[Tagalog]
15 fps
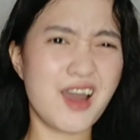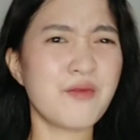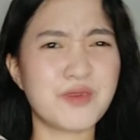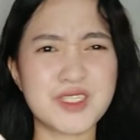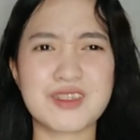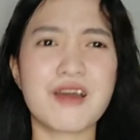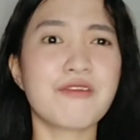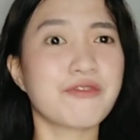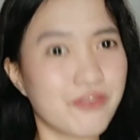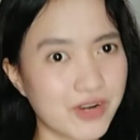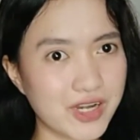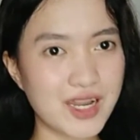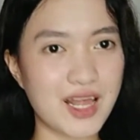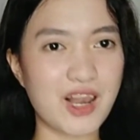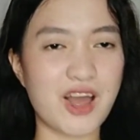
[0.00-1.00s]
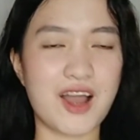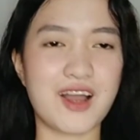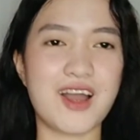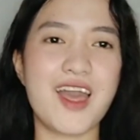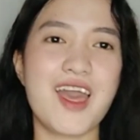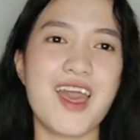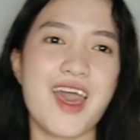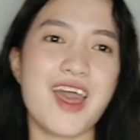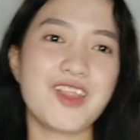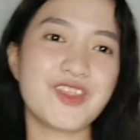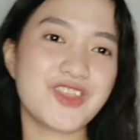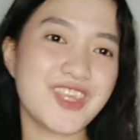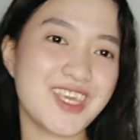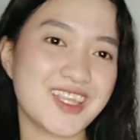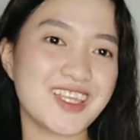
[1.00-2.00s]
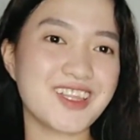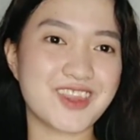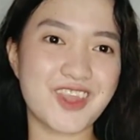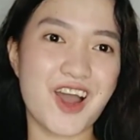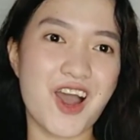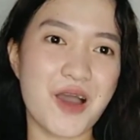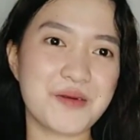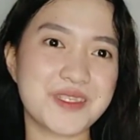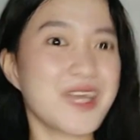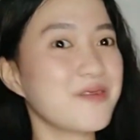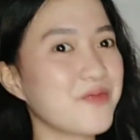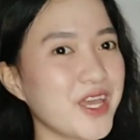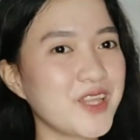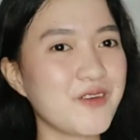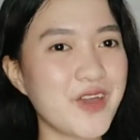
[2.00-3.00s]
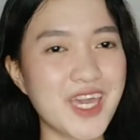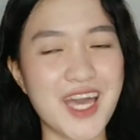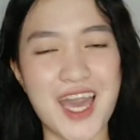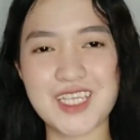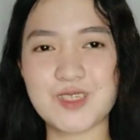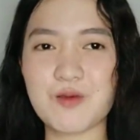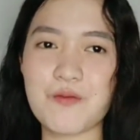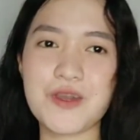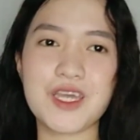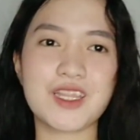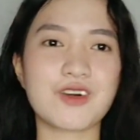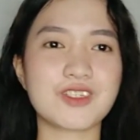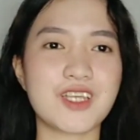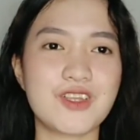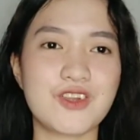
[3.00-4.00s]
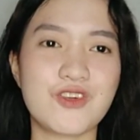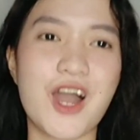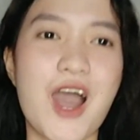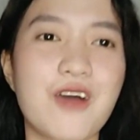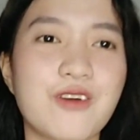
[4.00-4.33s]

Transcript: Ah, basta fur na lang. And knitted tops. And by the way, guys, papakita ko sa inyo yung